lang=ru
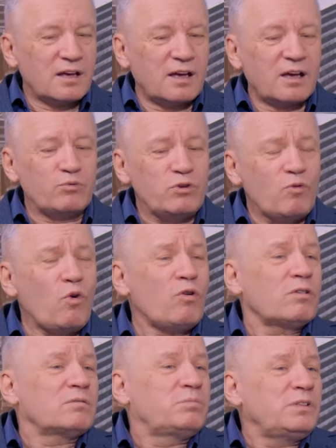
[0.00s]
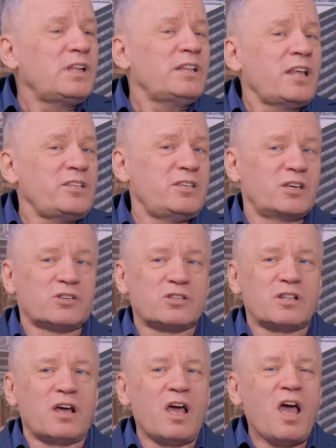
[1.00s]
Э, у него была
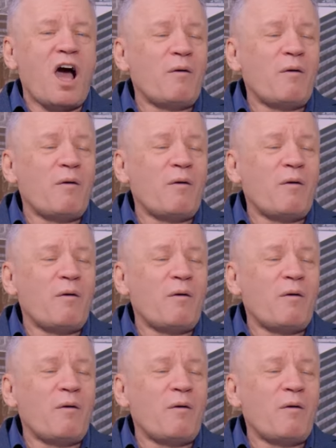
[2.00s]
надежда.